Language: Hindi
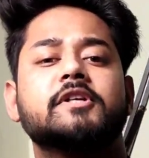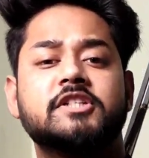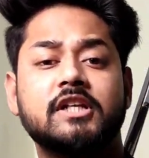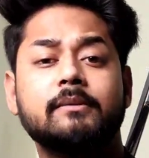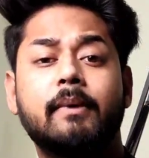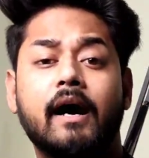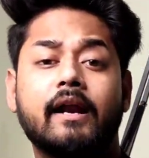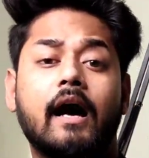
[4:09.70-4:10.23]

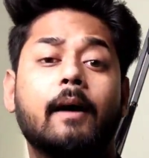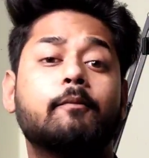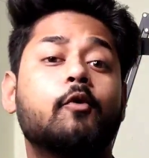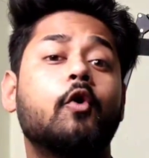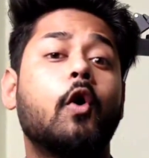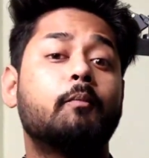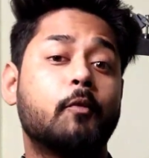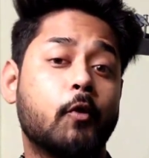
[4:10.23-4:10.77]
पिछली बार
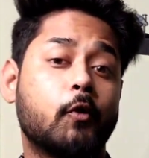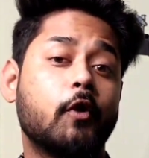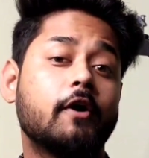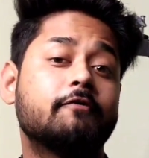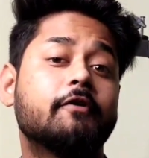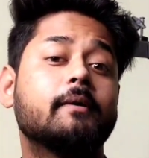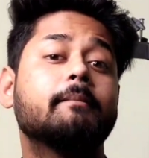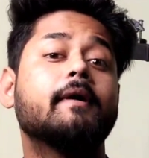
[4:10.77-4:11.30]
आपको Poco
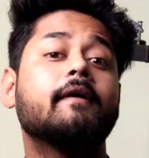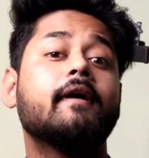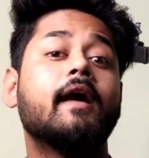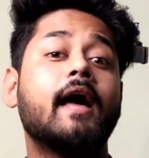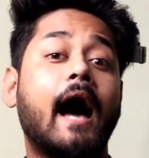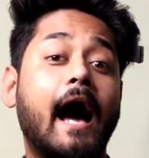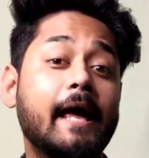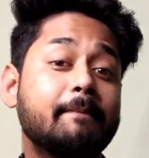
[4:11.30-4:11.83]
F1
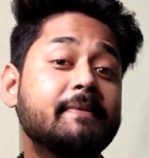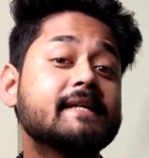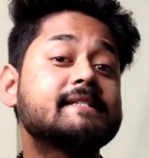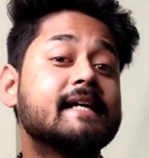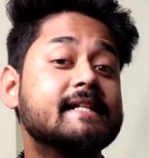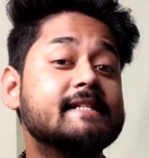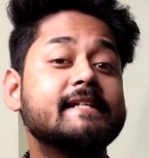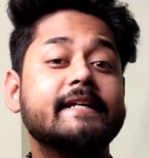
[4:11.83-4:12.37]
में
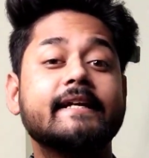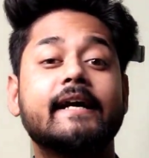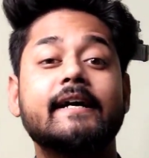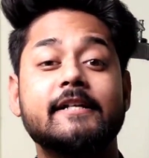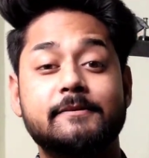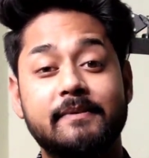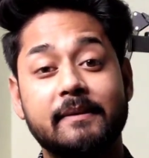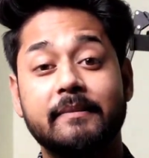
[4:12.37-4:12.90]
आईपीएस एलसीडी का
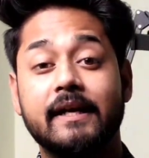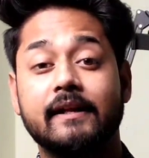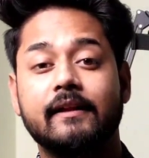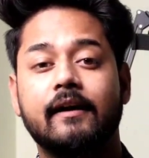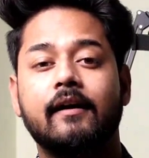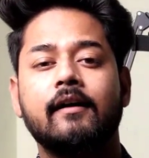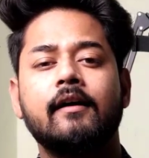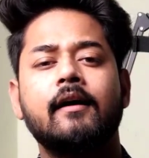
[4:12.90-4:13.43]
डिस्प्ले मिला
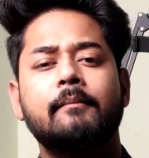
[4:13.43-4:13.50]
था